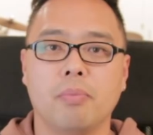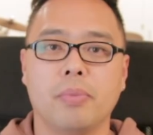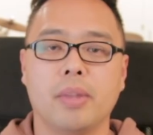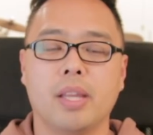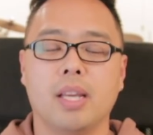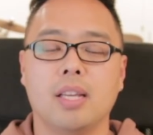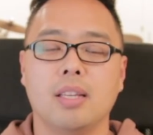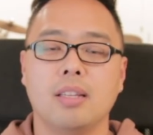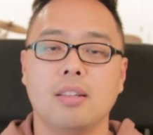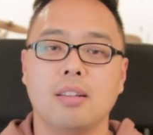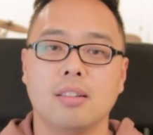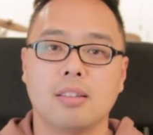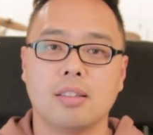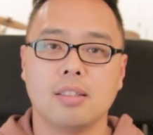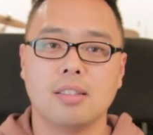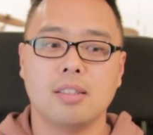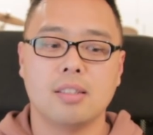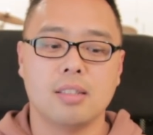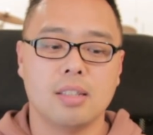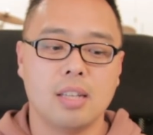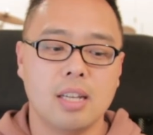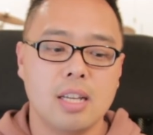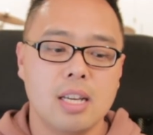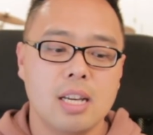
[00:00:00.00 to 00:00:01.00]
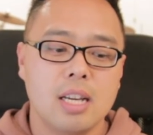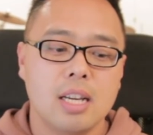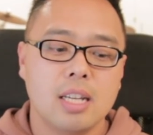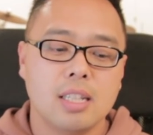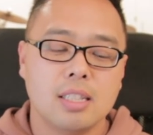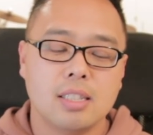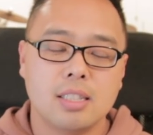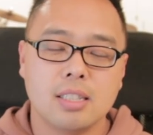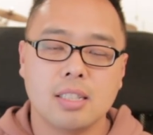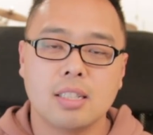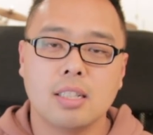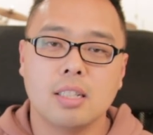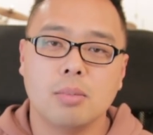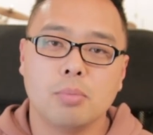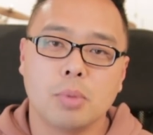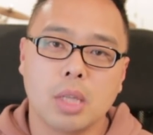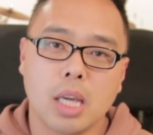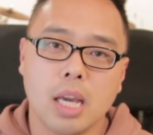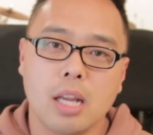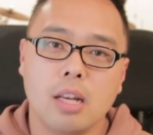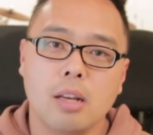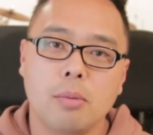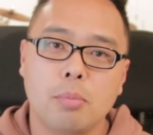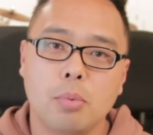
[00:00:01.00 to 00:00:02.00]
네, 이렇듯 지금
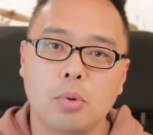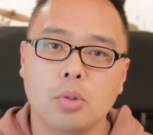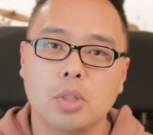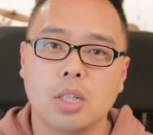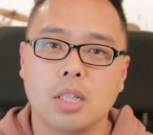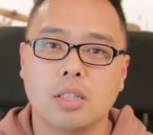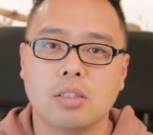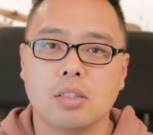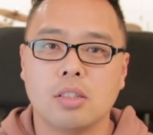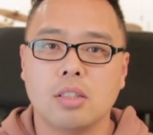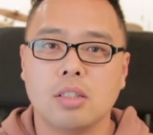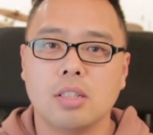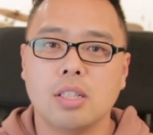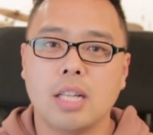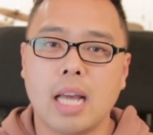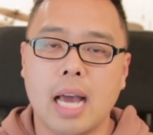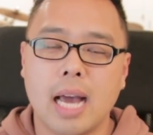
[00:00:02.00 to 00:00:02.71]
캘리포니아에서는